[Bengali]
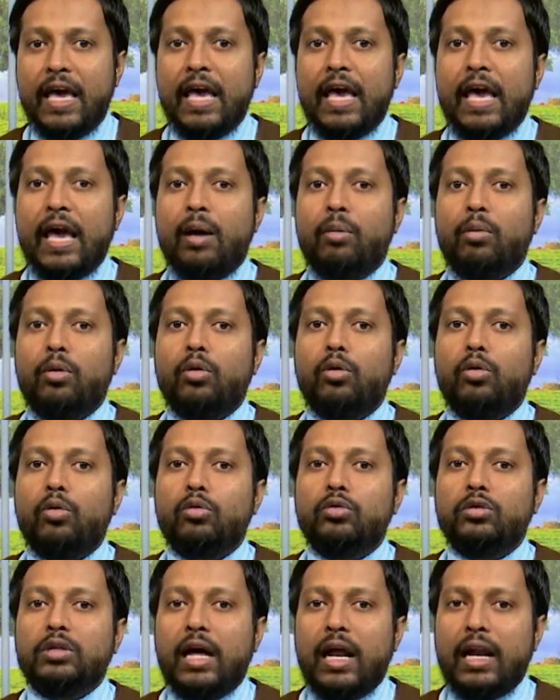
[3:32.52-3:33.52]
এবং
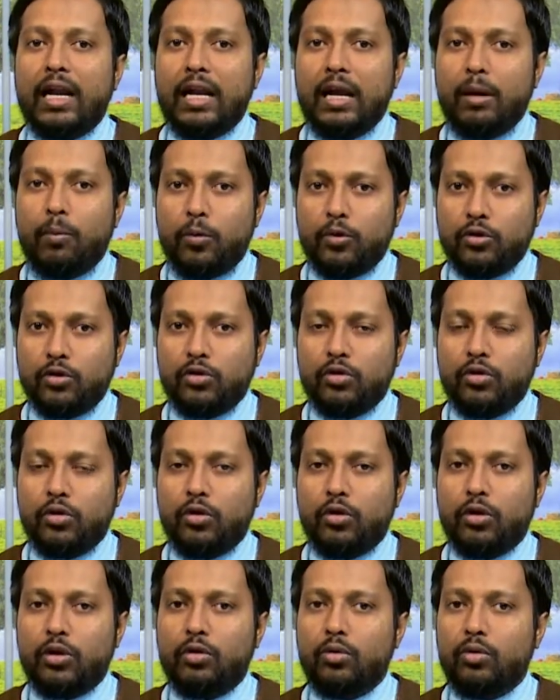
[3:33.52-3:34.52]
কোনটা আল্লাহ পছন্দ
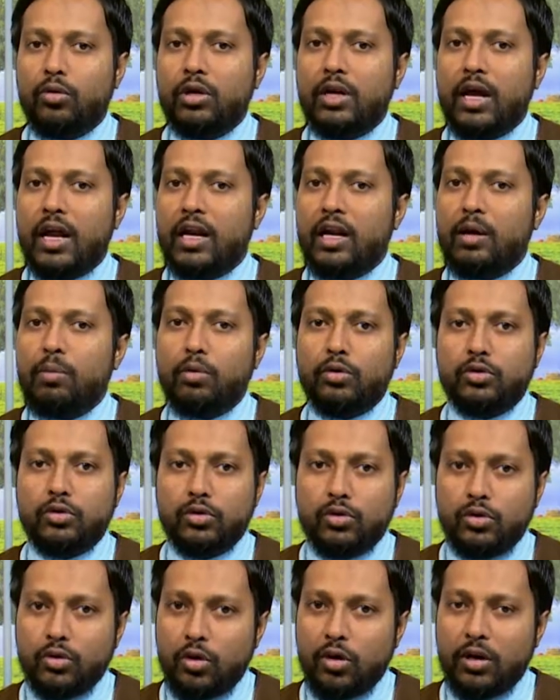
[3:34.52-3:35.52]
করেন কোনটা আল্লাহ পছন্দ
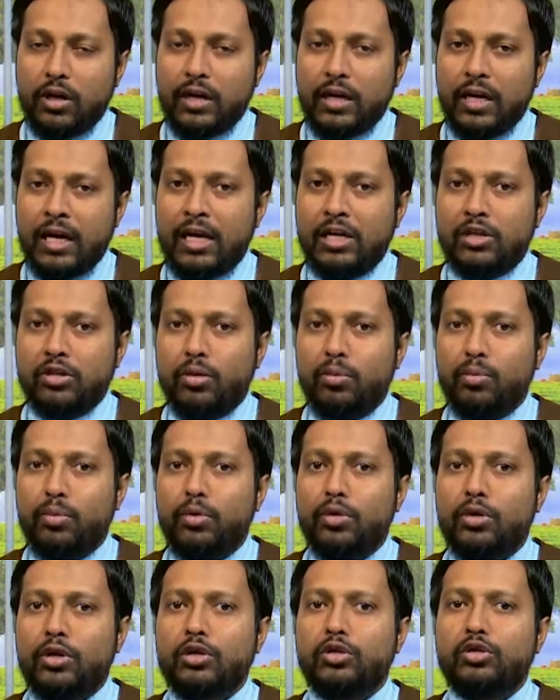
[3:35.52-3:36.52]
করেন না এ
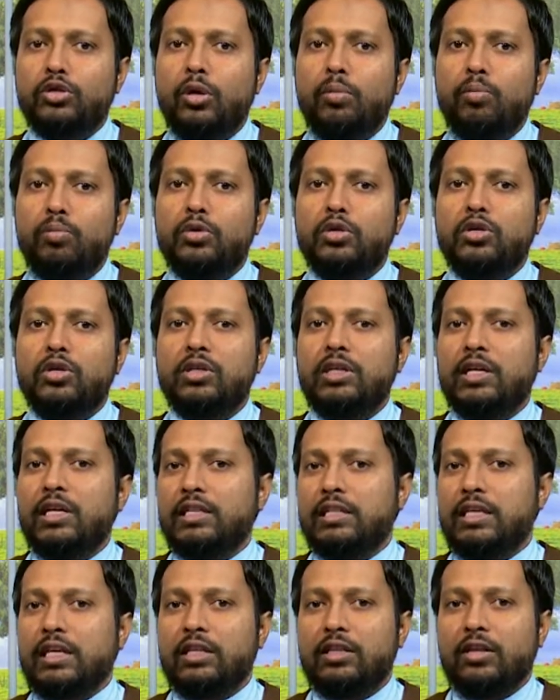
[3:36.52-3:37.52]
সম্পর্কে সব বিষয়ে তাকে
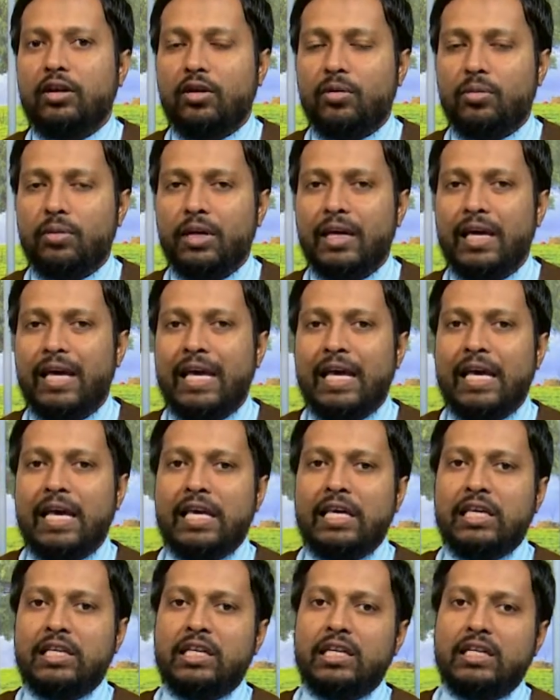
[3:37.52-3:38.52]
জানতে হবে
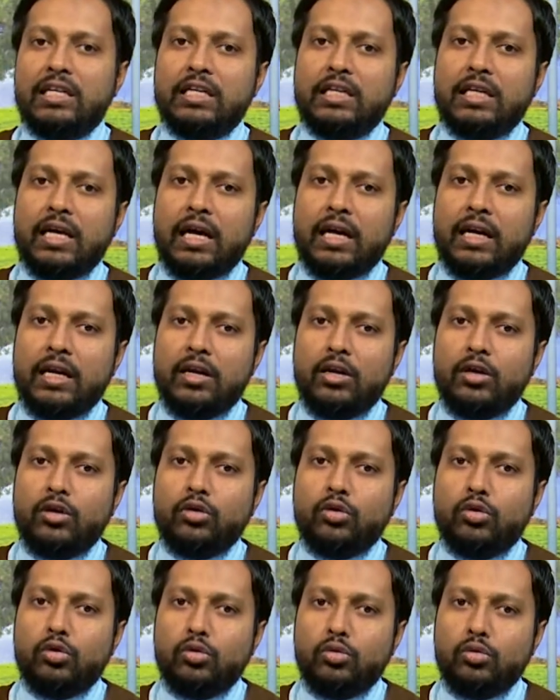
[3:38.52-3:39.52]
সেটা তার
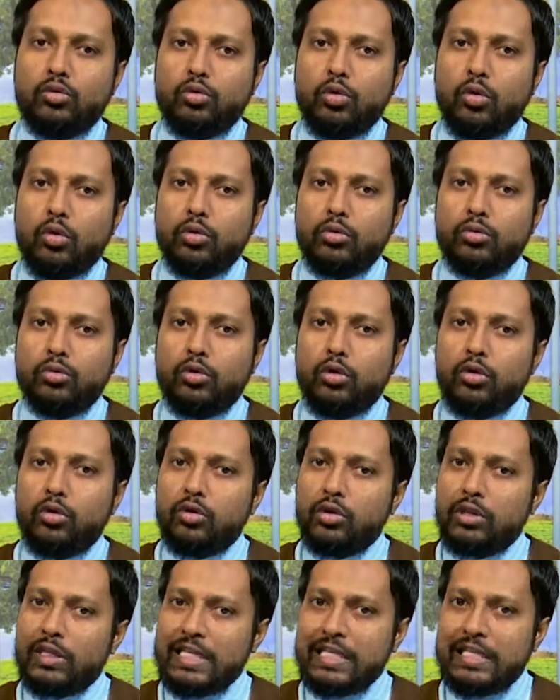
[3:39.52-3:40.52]

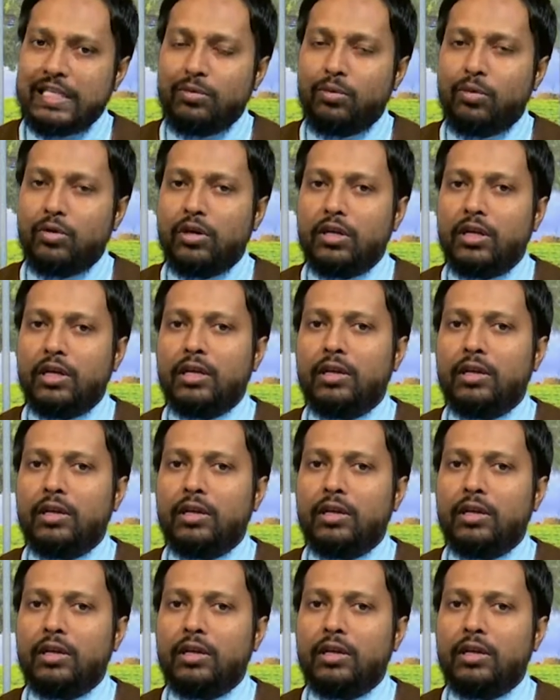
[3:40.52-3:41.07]
দৈনন্দিন জীবনের